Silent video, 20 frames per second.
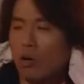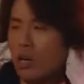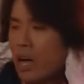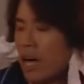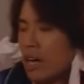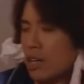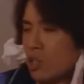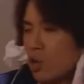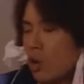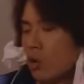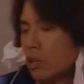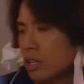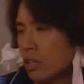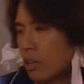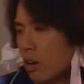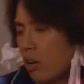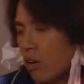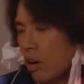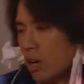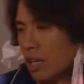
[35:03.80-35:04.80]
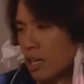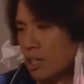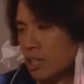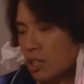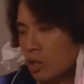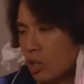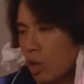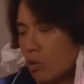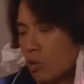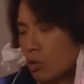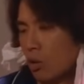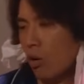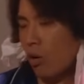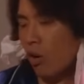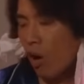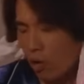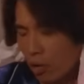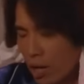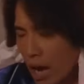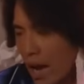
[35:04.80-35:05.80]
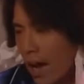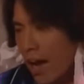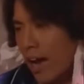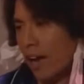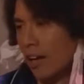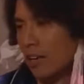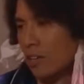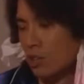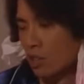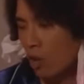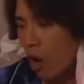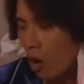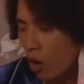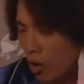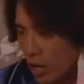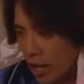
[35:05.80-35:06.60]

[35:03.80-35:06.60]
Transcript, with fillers: Ok, xin lỗi, tao đã quá nóng nảy. Ok, xin